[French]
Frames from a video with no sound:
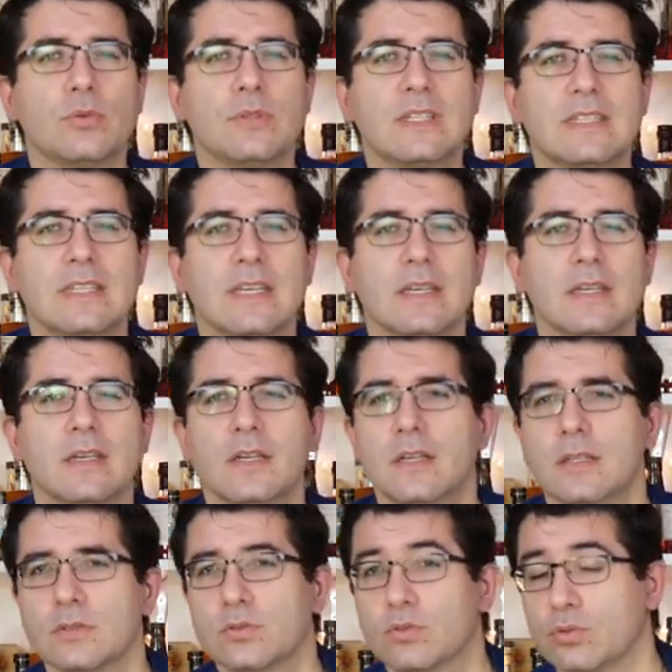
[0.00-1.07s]
l'unité
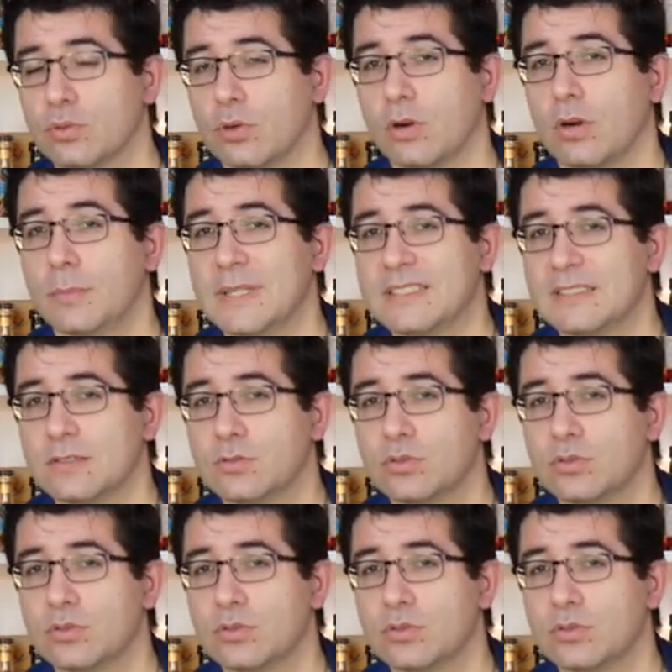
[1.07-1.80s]
sur Rome